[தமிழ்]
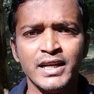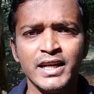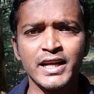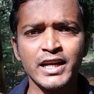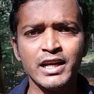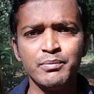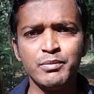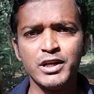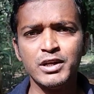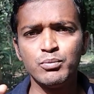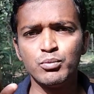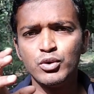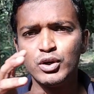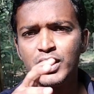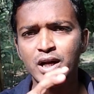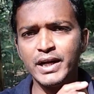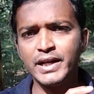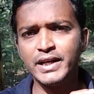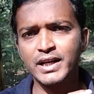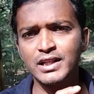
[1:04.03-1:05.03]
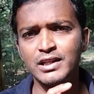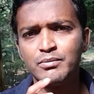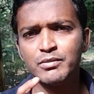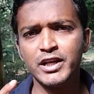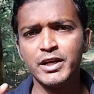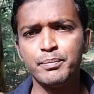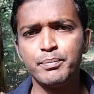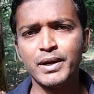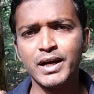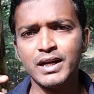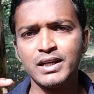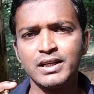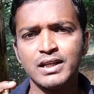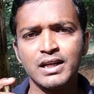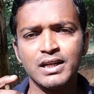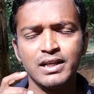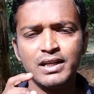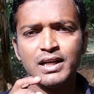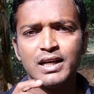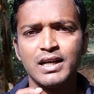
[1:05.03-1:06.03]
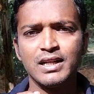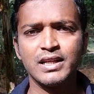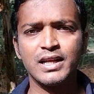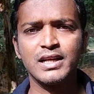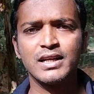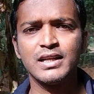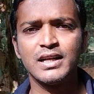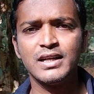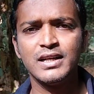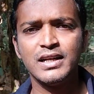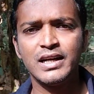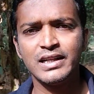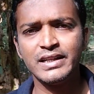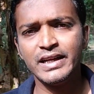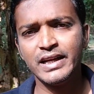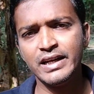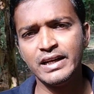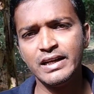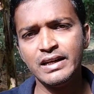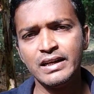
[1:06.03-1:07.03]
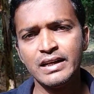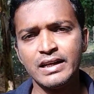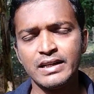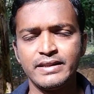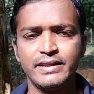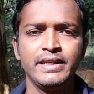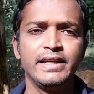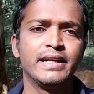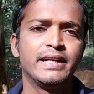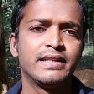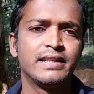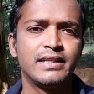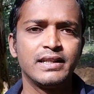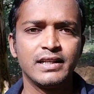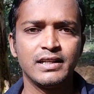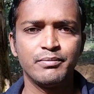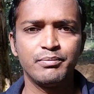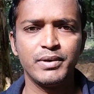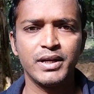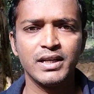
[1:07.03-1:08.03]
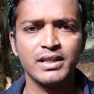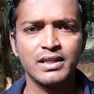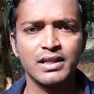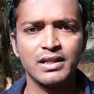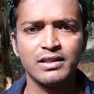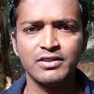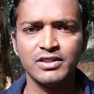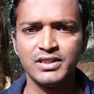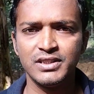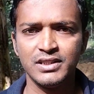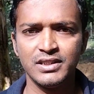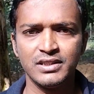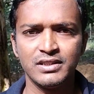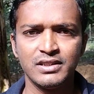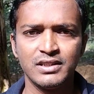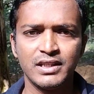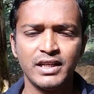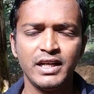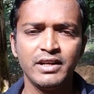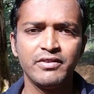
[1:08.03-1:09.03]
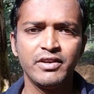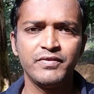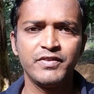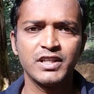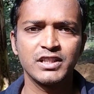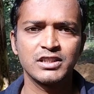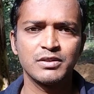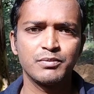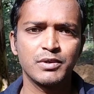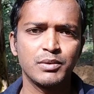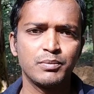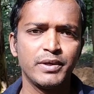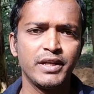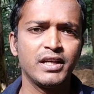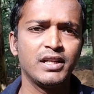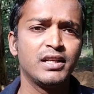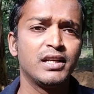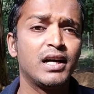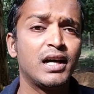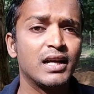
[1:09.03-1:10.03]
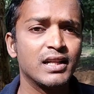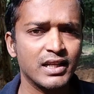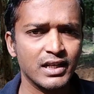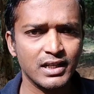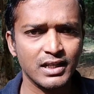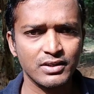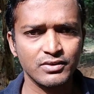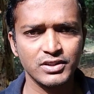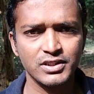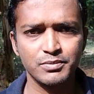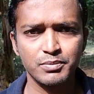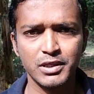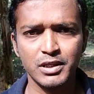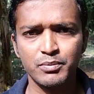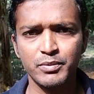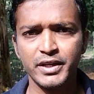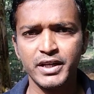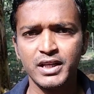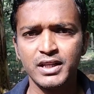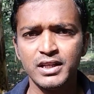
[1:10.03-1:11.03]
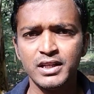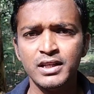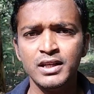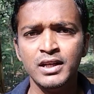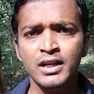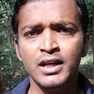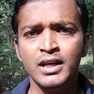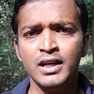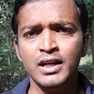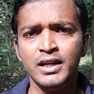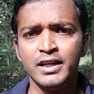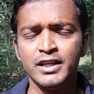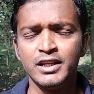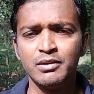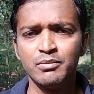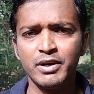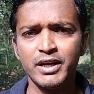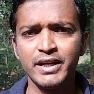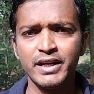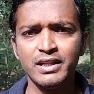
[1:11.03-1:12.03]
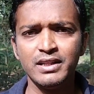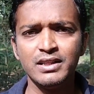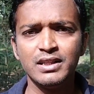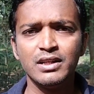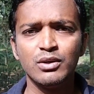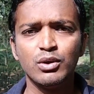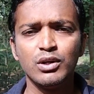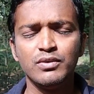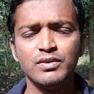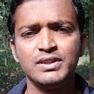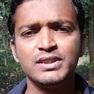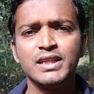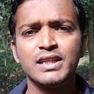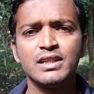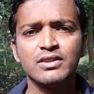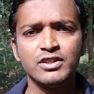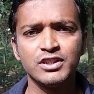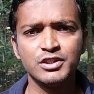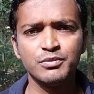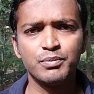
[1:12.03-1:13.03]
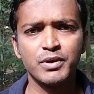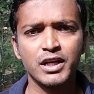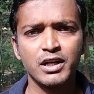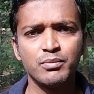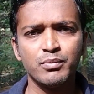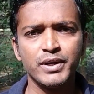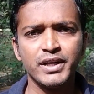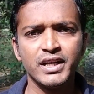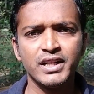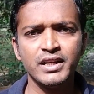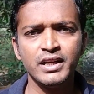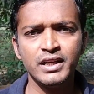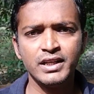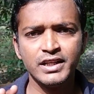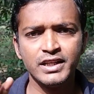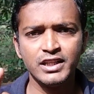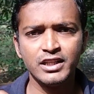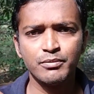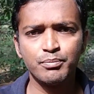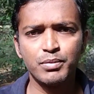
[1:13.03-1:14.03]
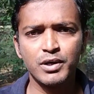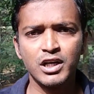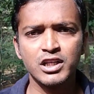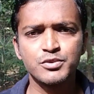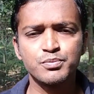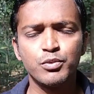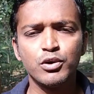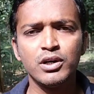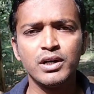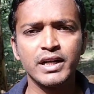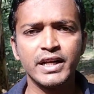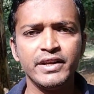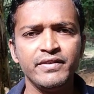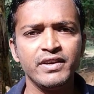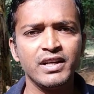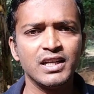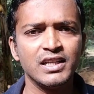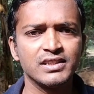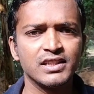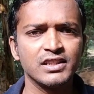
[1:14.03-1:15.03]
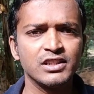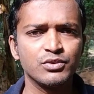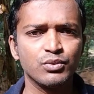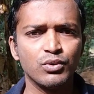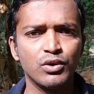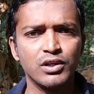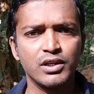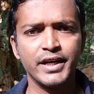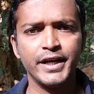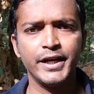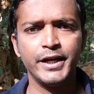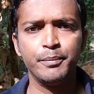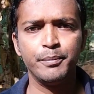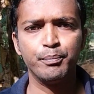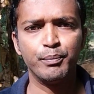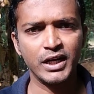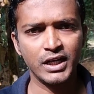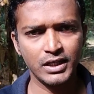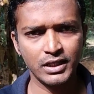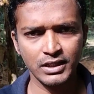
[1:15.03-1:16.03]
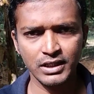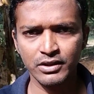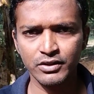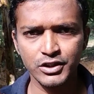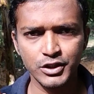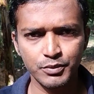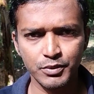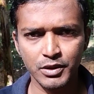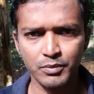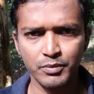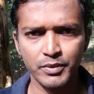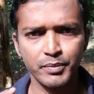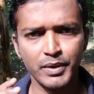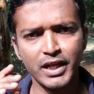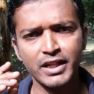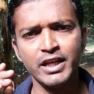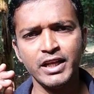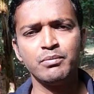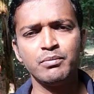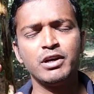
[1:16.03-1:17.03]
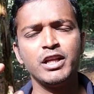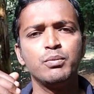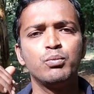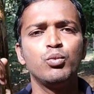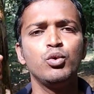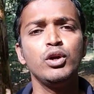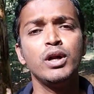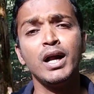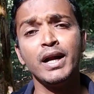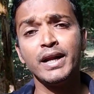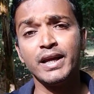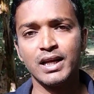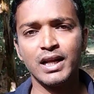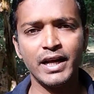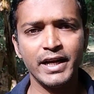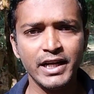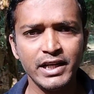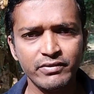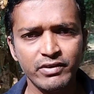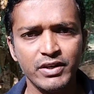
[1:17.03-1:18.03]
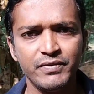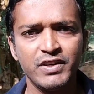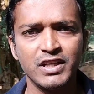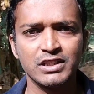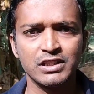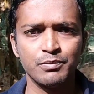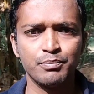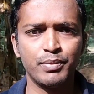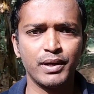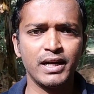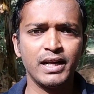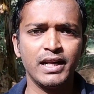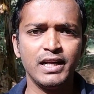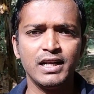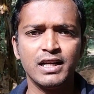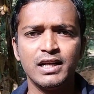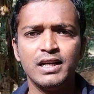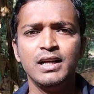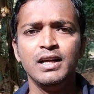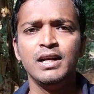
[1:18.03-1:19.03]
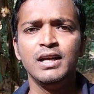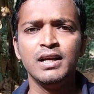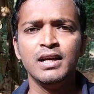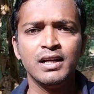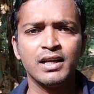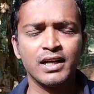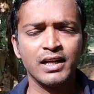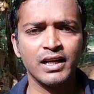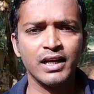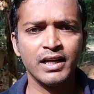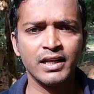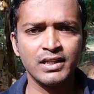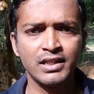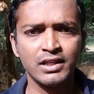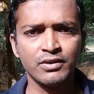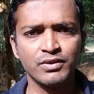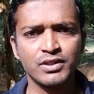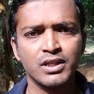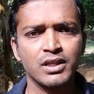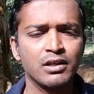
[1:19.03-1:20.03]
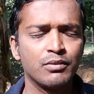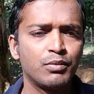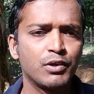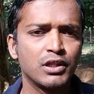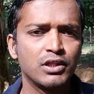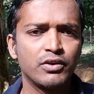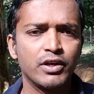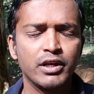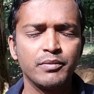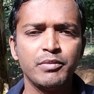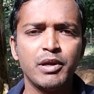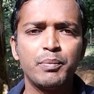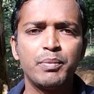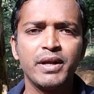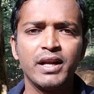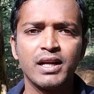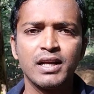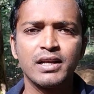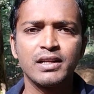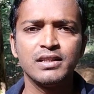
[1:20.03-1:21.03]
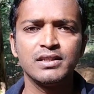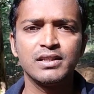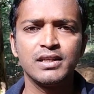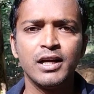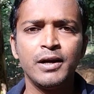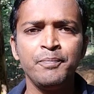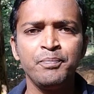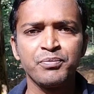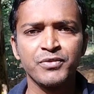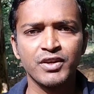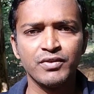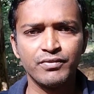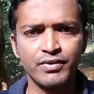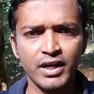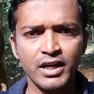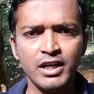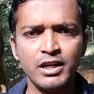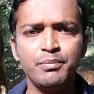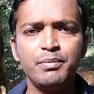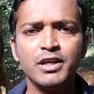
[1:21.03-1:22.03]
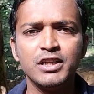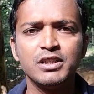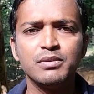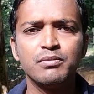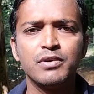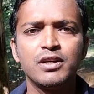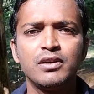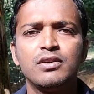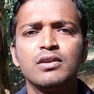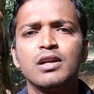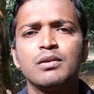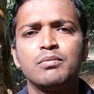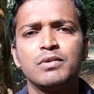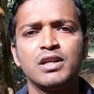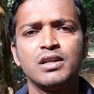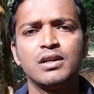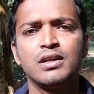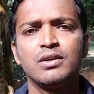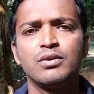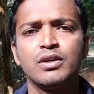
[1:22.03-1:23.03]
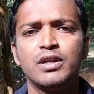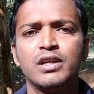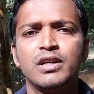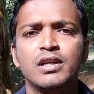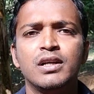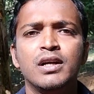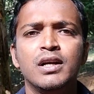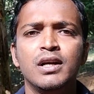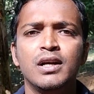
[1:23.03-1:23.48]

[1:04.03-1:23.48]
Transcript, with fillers: நிறைய பேர் முன்னாடி இருந்த மாதிரி பேன் கார்டு ஆதார் கார்டு அது எல்லாத்தையும் எடுத்துட்டாங்க பேன் கார்டு வச்சு ஐடி வெரிஃபிகேஷன் பண்ண முடியாது ஆதார் கார்டை வச்சு பண்ண முடியாது இந்த மாதிரி எந்த ஒரு விஷயத்தை வச்சும் பண்ண முடியாது இந்த பாஸ்போர்ட் டிரைவிங் லைசன்ஸ் ஓட்டர் ஐடி மட்டும்தான் வச்சு பண்ண முடியும் அதே மாதிரி முன்னாடியெல்லாம் ஐடி வெரிஃபிகேஷன் பண்ணையில் ரெண்டாயிரத்தி இருபத்தி ரெண்டை பொறுத்த வரைக்கும் எப்படியெல்லாம் இருந்துச்சுன்னா ஃப்ரண்ட் பேஜை மட்டும் நம்ம ஒரு